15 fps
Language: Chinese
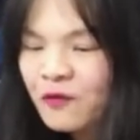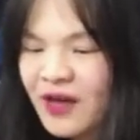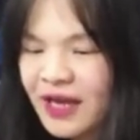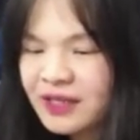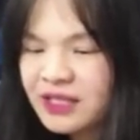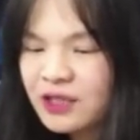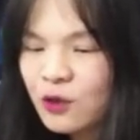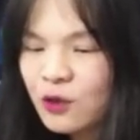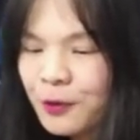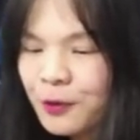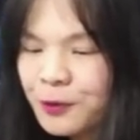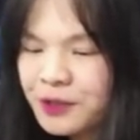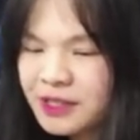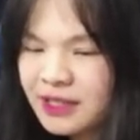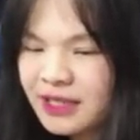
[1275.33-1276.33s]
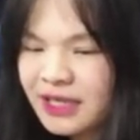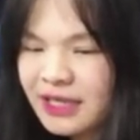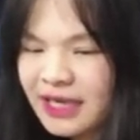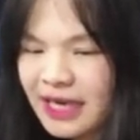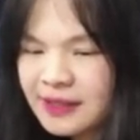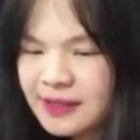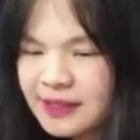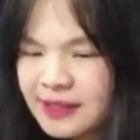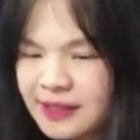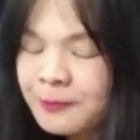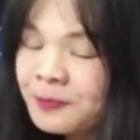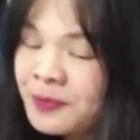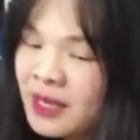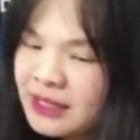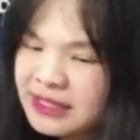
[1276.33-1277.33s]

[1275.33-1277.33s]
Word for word: 反制外国势力干涉。